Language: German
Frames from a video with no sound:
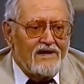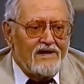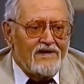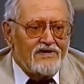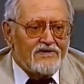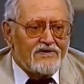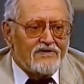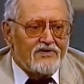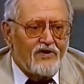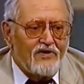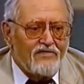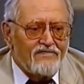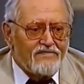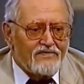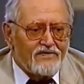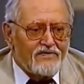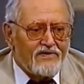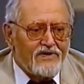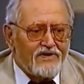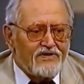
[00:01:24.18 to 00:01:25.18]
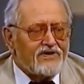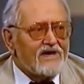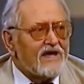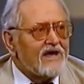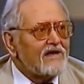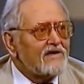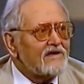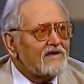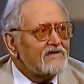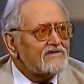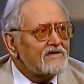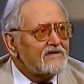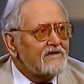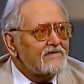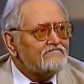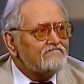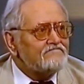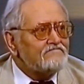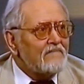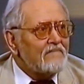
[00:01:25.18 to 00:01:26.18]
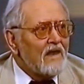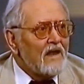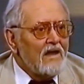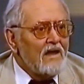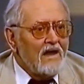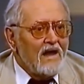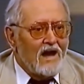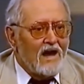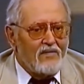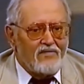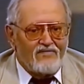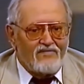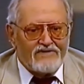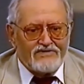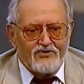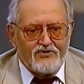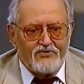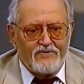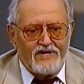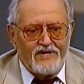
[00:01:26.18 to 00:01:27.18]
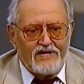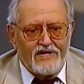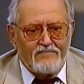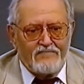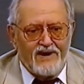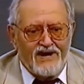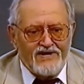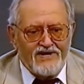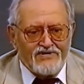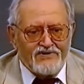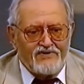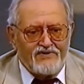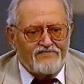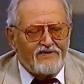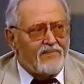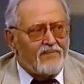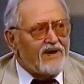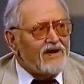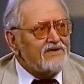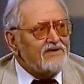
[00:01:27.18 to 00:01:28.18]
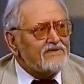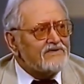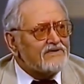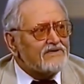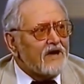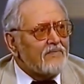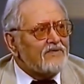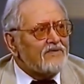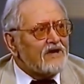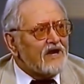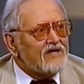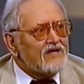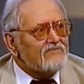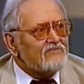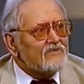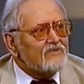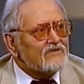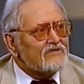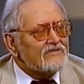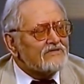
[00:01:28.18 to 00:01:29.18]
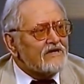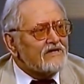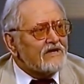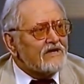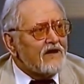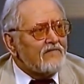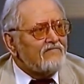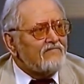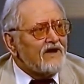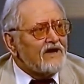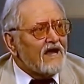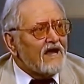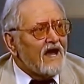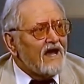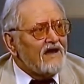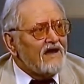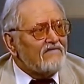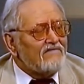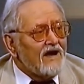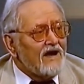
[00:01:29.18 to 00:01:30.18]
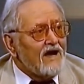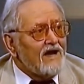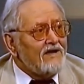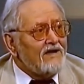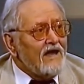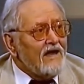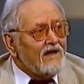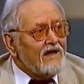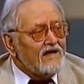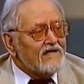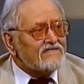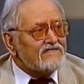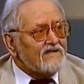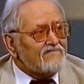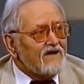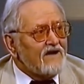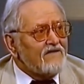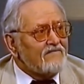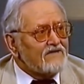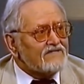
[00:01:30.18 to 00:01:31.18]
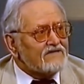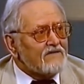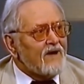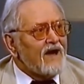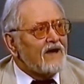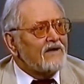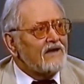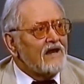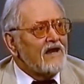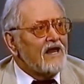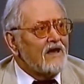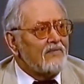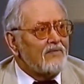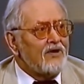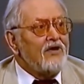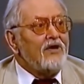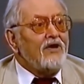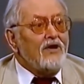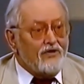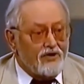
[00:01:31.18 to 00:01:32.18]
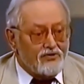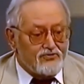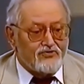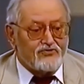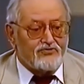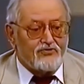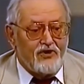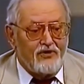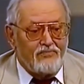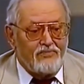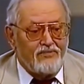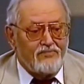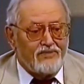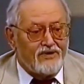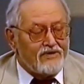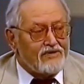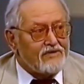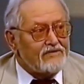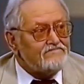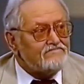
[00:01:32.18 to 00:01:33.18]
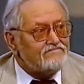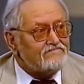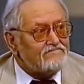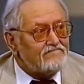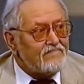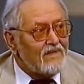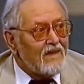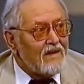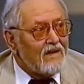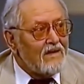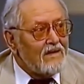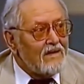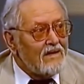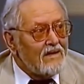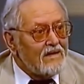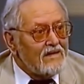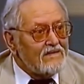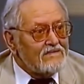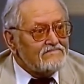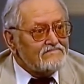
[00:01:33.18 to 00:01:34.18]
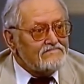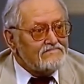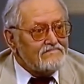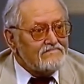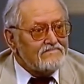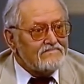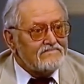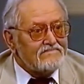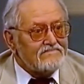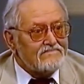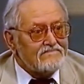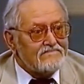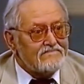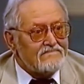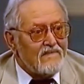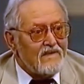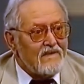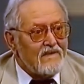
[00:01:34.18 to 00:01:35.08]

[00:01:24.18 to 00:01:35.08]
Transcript: nicht oft und nicht gern gesehen. Aber was Sie über die Gebrechen und Verbrechen des Kapitalismus gesagt haben, war die reine Wahrheit. Jetzt erfahren wir es am eigenen Leibe. Das ist ein Kompliment. Und würden Sie sagen, das ist eher eine